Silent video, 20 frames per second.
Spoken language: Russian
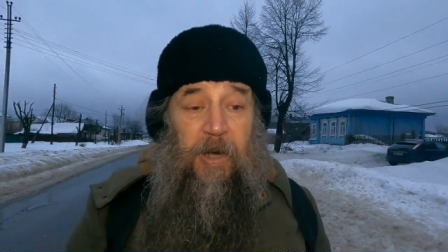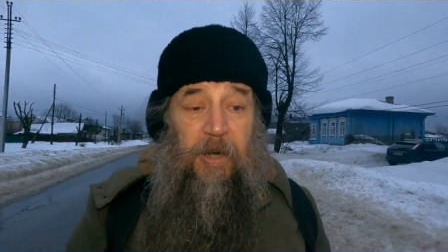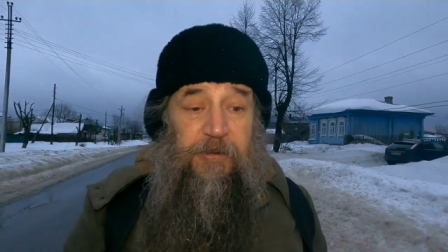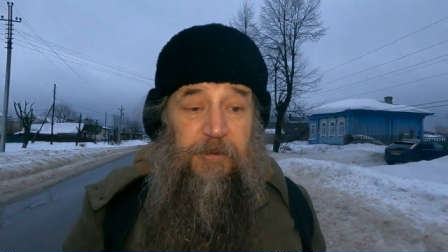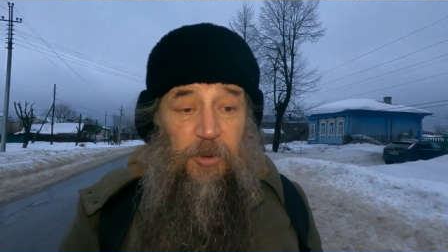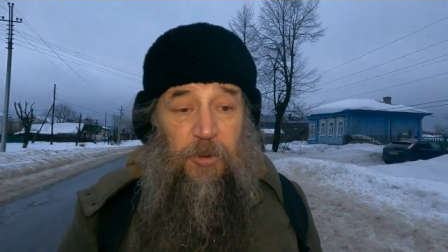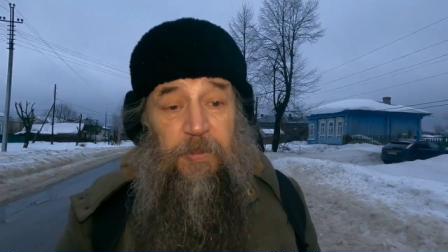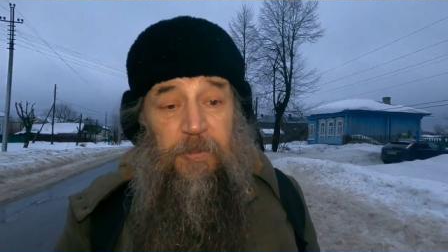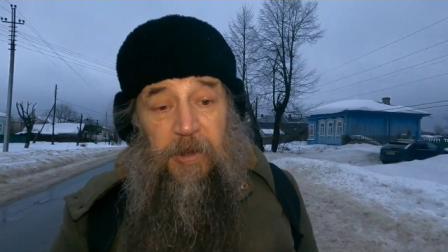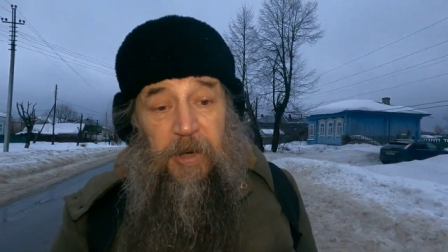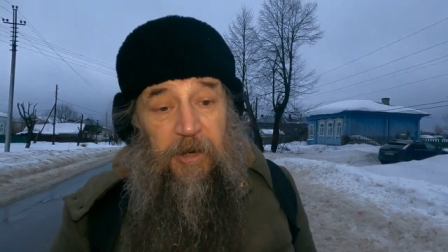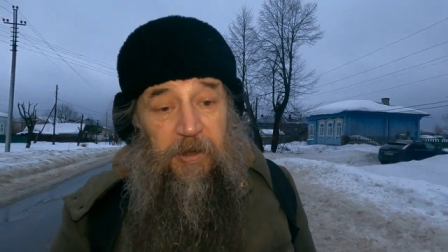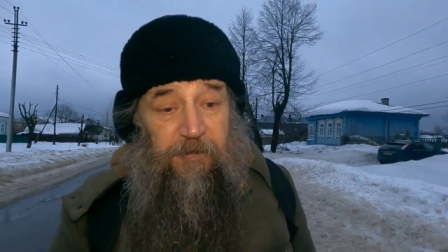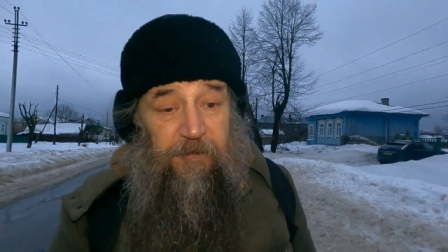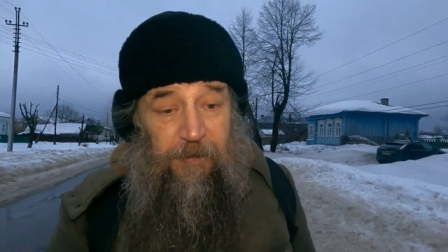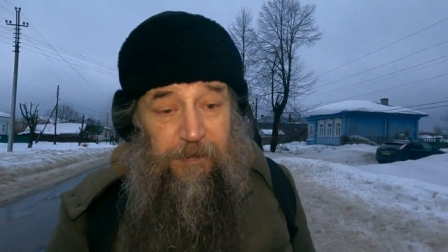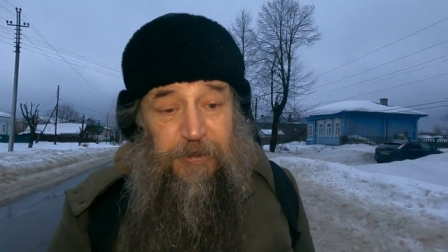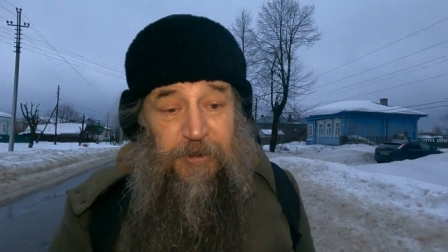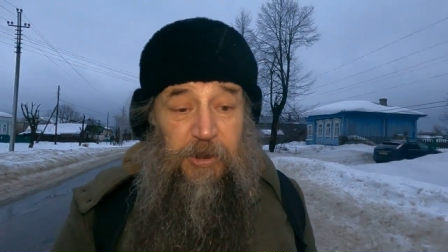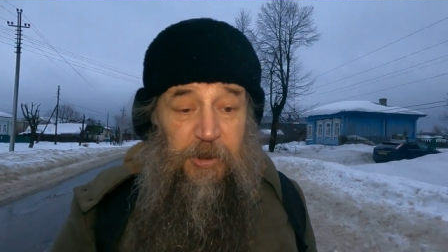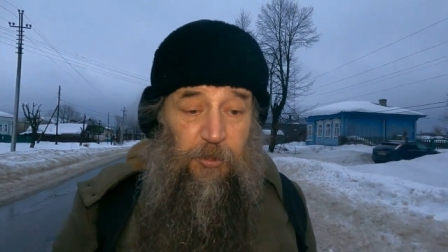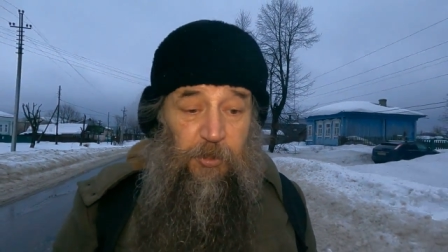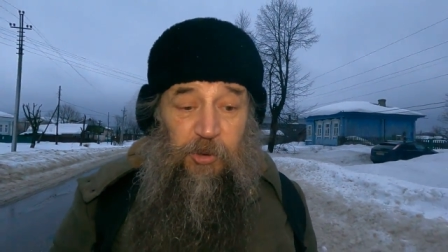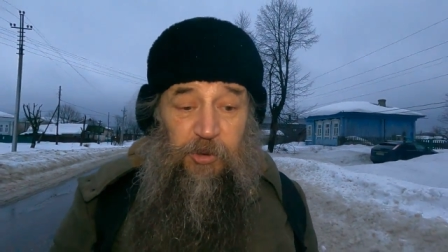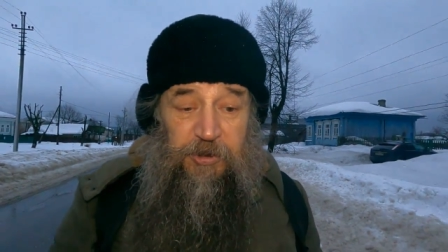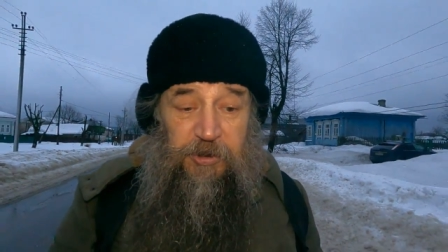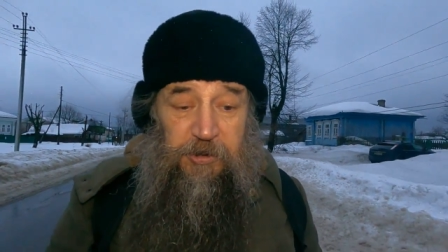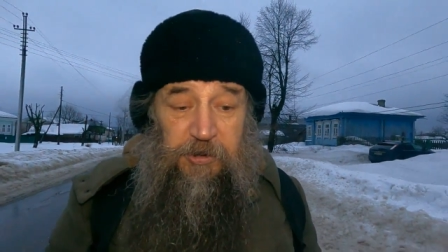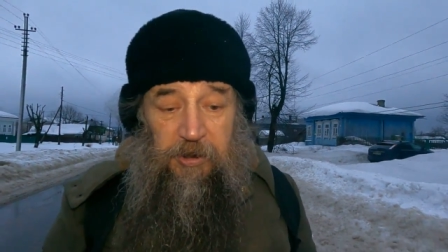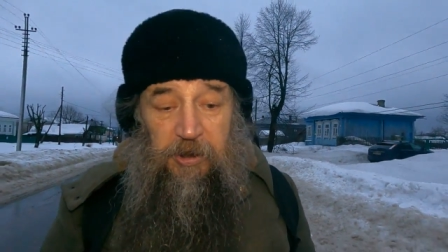о том, как вообще
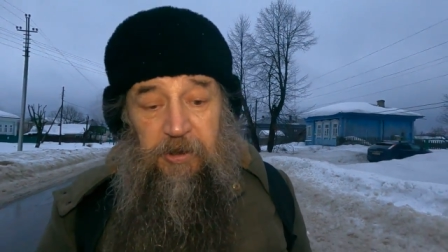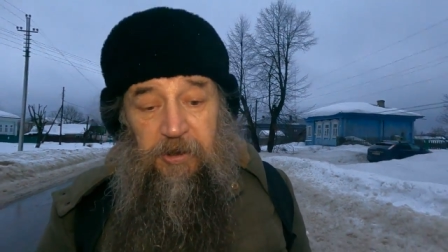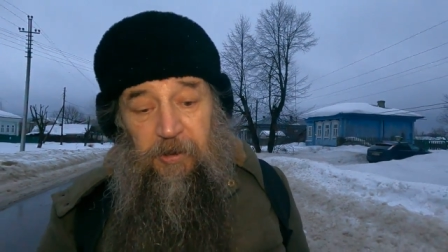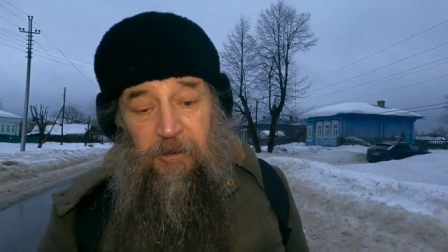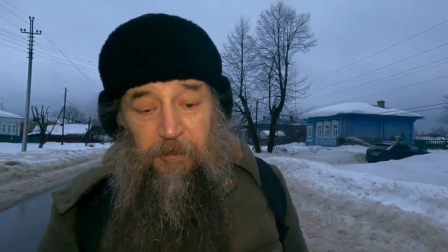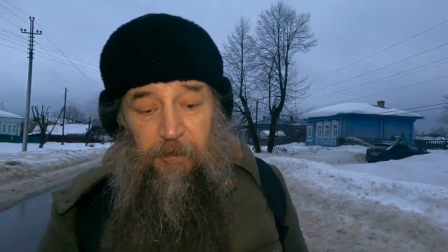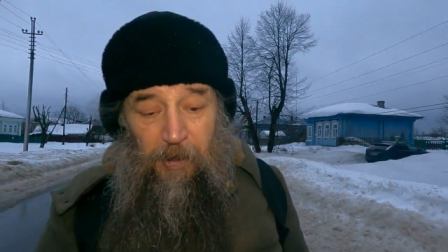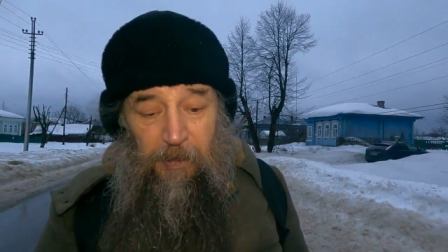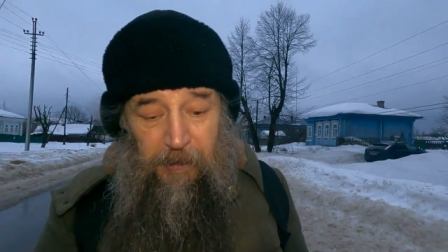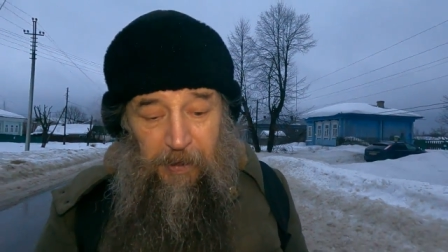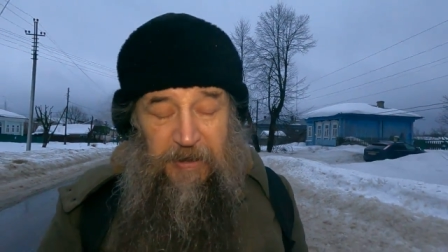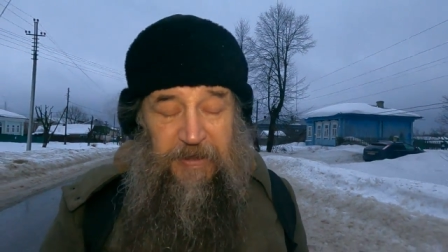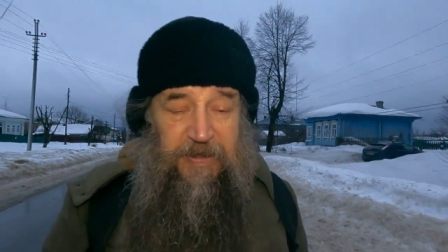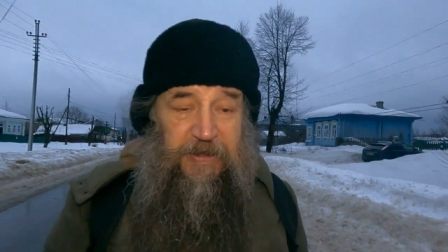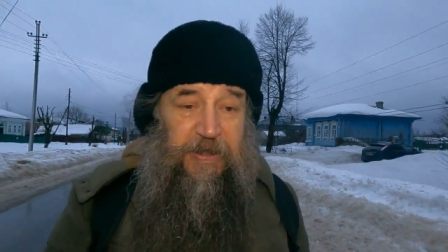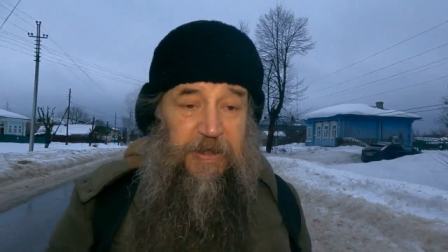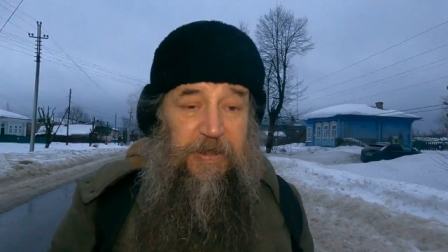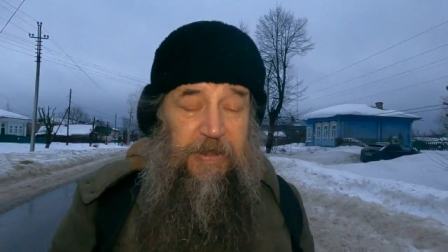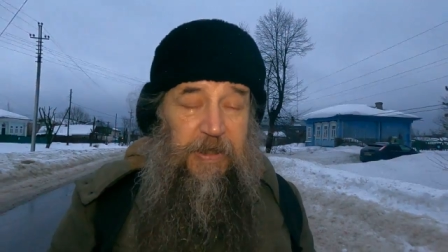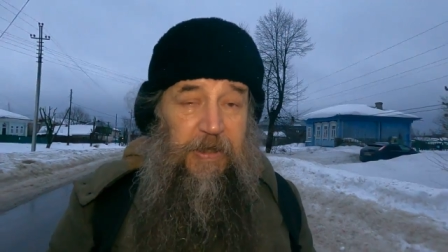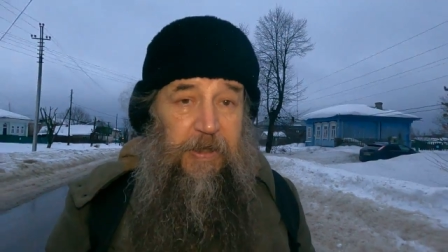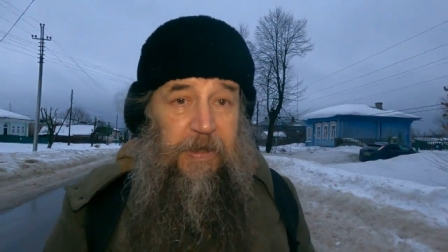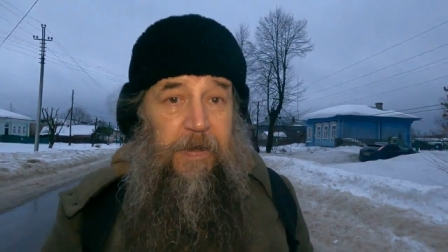может попасть